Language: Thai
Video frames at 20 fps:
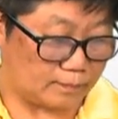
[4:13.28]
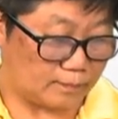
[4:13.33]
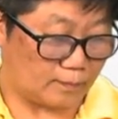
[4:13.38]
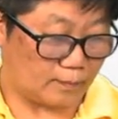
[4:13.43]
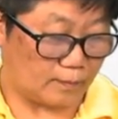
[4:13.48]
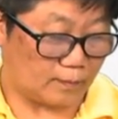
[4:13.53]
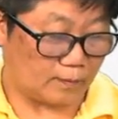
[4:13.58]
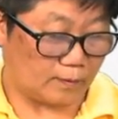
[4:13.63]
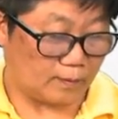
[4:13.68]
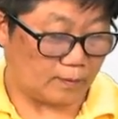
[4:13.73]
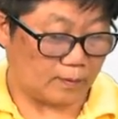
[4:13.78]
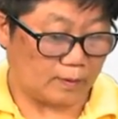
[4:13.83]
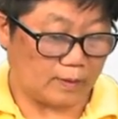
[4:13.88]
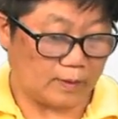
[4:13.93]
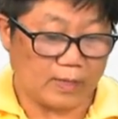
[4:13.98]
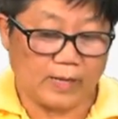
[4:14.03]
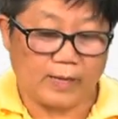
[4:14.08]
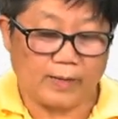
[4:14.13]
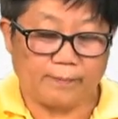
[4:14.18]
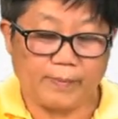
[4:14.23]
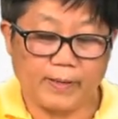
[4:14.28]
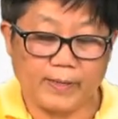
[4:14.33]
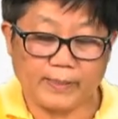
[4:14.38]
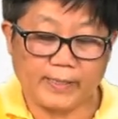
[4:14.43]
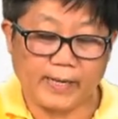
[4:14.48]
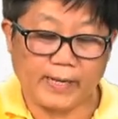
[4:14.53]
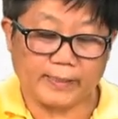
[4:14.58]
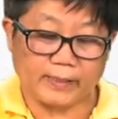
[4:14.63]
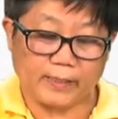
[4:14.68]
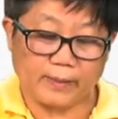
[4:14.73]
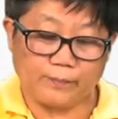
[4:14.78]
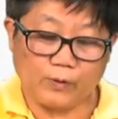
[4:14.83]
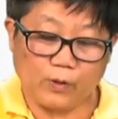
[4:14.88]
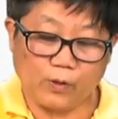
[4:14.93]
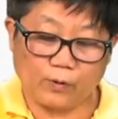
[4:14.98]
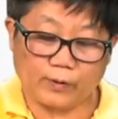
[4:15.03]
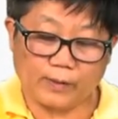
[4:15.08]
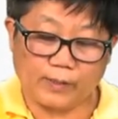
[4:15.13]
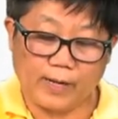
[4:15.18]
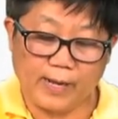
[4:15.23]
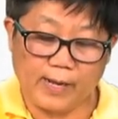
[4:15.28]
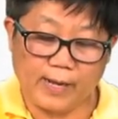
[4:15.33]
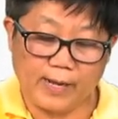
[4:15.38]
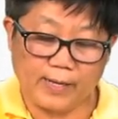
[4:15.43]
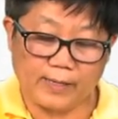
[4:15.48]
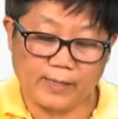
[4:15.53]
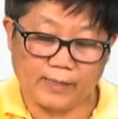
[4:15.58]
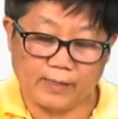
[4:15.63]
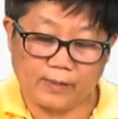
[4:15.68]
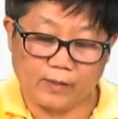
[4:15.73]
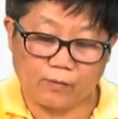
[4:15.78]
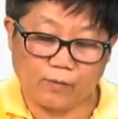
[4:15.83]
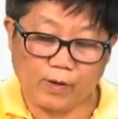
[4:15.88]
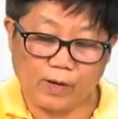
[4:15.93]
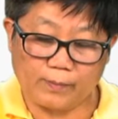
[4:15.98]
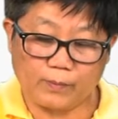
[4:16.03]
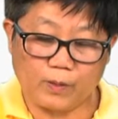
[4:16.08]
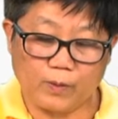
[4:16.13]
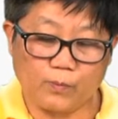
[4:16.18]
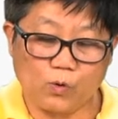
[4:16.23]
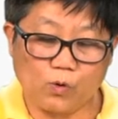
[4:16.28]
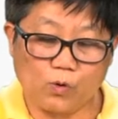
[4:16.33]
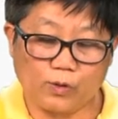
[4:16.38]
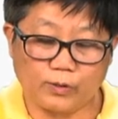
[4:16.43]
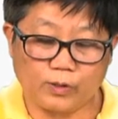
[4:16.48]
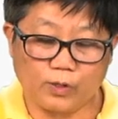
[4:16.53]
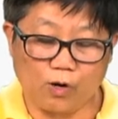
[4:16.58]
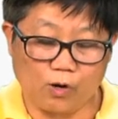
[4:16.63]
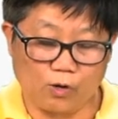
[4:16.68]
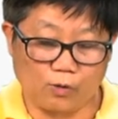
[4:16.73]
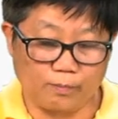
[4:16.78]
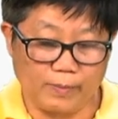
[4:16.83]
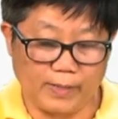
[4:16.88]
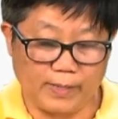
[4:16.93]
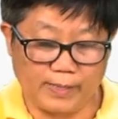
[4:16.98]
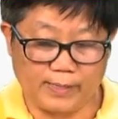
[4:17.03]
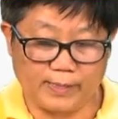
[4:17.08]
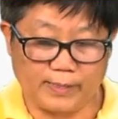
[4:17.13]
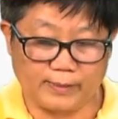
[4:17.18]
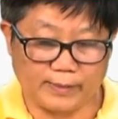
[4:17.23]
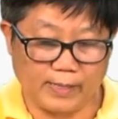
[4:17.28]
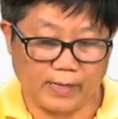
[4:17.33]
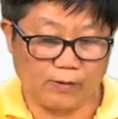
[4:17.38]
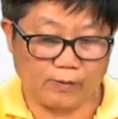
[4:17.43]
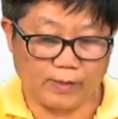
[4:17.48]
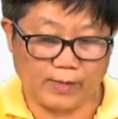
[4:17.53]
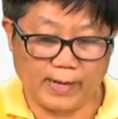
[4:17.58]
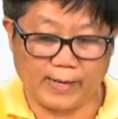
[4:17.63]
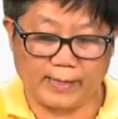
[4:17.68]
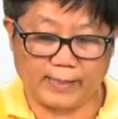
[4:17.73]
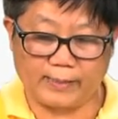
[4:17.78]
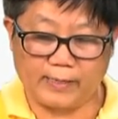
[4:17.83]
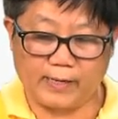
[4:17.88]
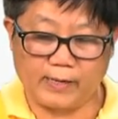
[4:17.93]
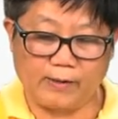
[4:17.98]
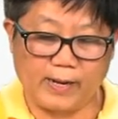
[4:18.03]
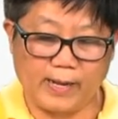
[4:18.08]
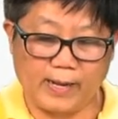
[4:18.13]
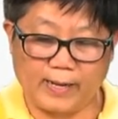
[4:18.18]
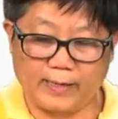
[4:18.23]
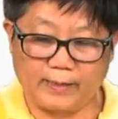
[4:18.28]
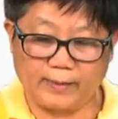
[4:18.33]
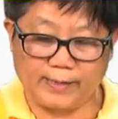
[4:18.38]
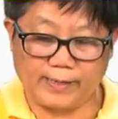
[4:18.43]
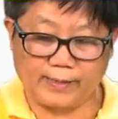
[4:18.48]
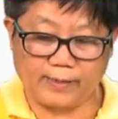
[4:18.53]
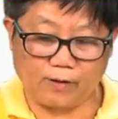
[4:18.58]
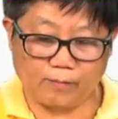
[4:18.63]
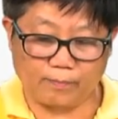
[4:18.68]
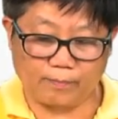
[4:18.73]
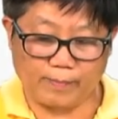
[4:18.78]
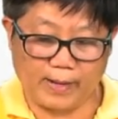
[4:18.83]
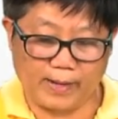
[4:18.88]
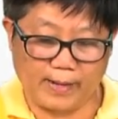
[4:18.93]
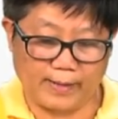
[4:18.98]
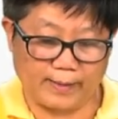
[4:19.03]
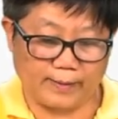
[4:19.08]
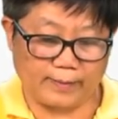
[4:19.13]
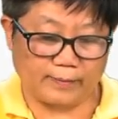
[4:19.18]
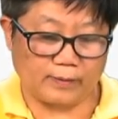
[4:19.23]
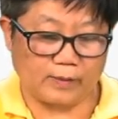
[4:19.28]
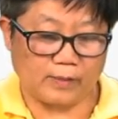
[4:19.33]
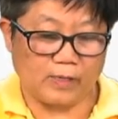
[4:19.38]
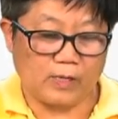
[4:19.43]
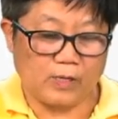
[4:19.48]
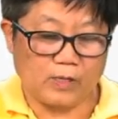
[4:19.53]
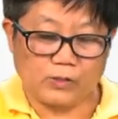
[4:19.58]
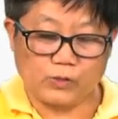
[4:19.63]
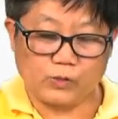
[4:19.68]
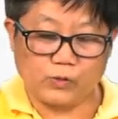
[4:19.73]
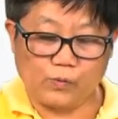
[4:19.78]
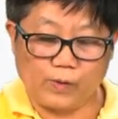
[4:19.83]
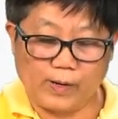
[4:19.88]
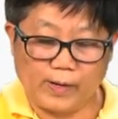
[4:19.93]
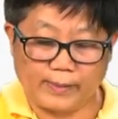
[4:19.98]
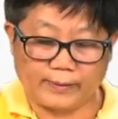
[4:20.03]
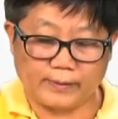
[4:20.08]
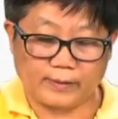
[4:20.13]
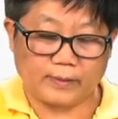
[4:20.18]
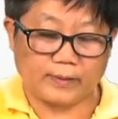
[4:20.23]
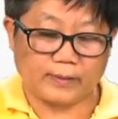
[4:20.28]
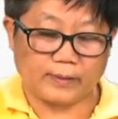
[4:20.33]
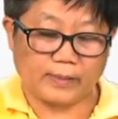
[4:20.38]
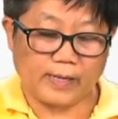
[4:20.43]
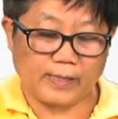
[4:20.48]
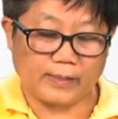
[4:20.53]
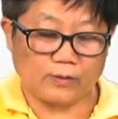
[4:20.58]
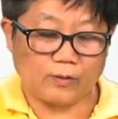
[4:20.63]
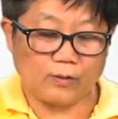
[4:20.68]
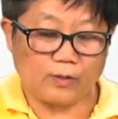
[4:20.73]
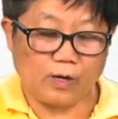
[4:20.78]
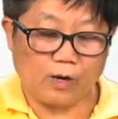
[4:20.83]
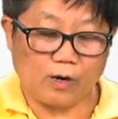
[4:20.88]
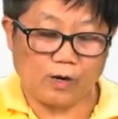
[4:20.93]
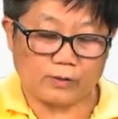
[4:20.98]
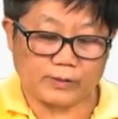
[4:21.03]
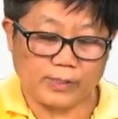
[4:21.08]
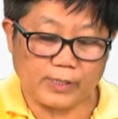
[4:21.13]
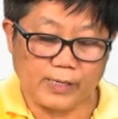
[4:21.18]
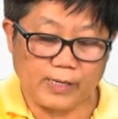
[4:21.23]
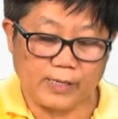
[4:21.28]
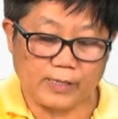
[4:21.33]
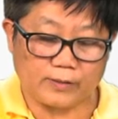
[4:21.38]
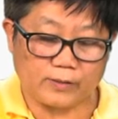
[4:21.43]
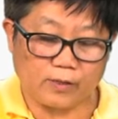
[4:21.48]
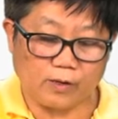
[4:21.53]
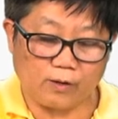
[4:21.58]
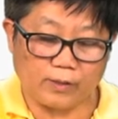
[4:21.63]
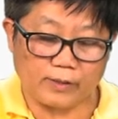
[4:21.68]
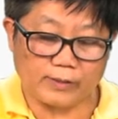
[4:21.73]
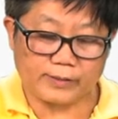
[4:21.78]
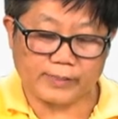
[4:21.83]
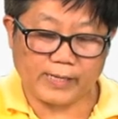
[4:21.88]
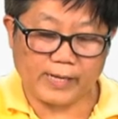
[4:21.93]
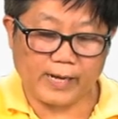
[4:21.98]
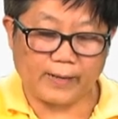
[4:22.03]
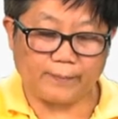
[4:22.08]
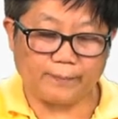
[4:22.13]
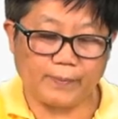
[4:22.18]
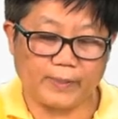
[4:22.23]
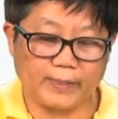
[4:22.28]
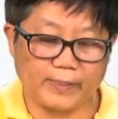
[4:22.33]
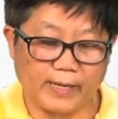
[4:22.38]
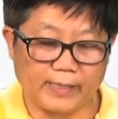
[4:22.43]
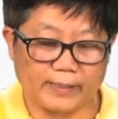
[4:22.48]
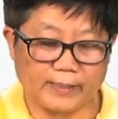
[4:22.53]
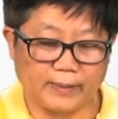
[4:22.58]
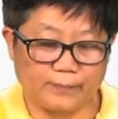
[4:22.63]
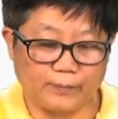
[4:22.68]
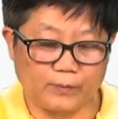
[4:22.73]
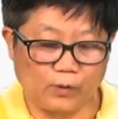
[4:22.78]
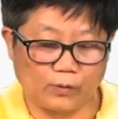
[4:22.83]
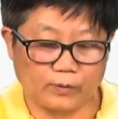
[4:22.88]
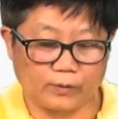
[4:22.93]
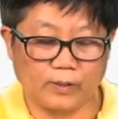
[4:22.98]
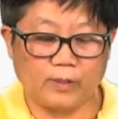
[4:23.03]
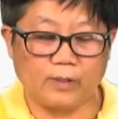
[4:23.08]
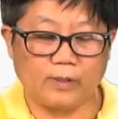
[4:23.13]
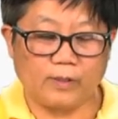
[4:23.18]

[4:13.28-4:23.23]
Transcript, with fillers: 1 เป็นการกำหนดให้ความเข้มข้นของ B เท่ากันแล้วหาเรทออกมา ส่วนการทดลองที่ 2กับ3เป็นการกำหนด